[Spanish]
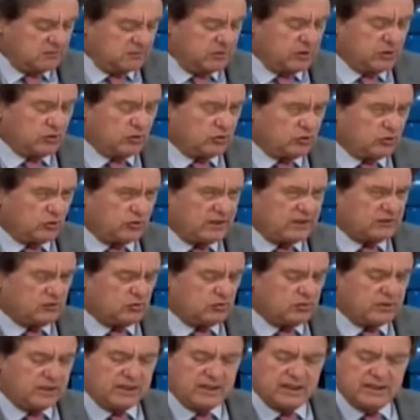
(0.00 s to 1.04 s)
Bueno, el otro día
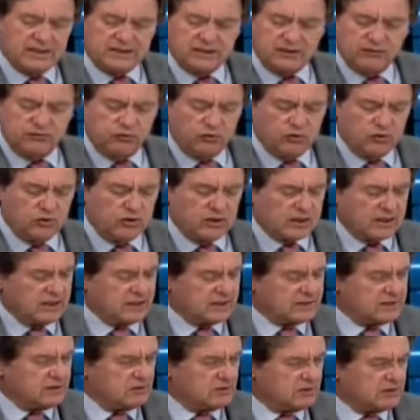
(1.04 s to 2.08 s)
estuve en este foro de
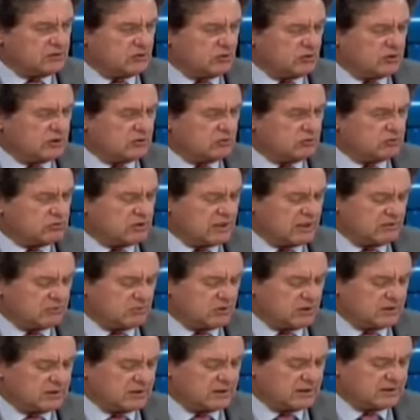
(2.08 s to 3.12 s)
reactivación industrial
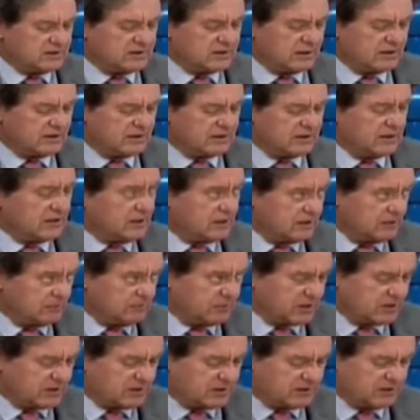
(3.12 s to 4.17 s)
muy interesante en el que
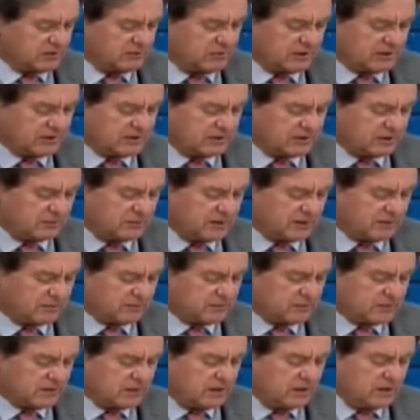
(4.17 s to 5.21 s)
participaste también.
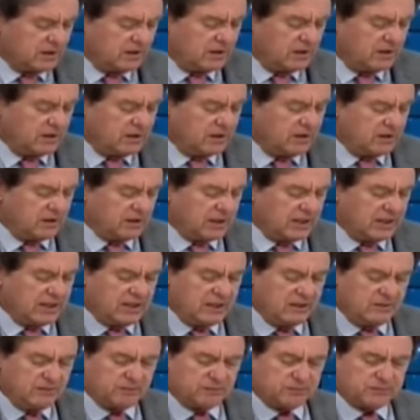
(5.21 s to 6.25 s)
Y
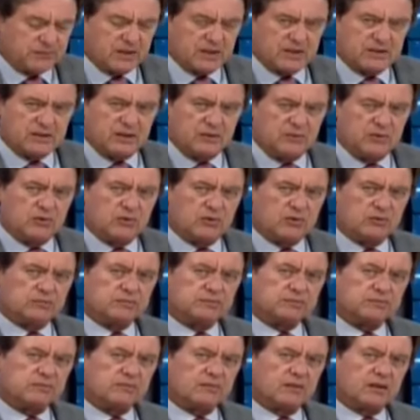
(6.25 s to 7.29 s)
ahí se vio
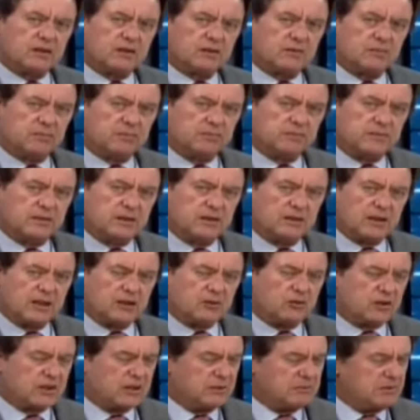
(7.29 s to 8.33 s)

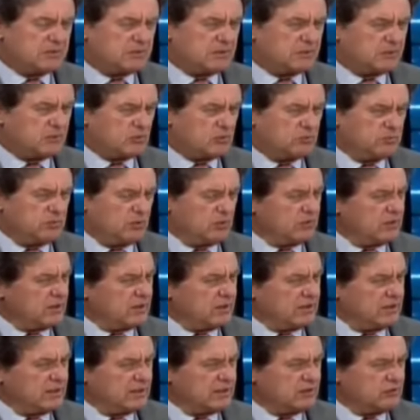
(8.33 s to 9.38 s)
algo que a mí me preocupó.
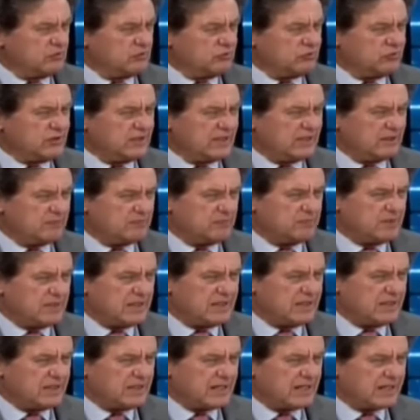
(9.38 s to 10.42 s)
La, industria
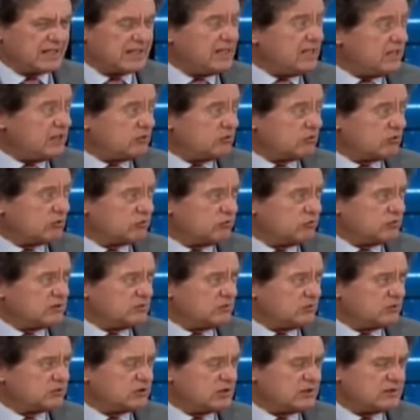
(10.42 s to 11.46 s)
viene cayendo en los
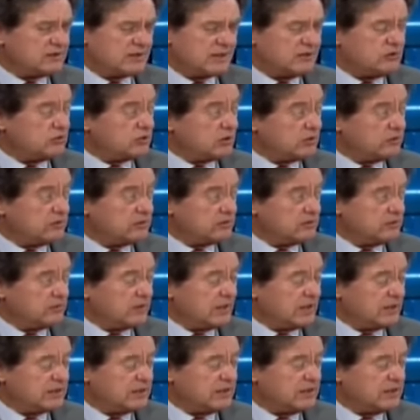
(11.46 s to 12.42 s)
últimos tres años, ya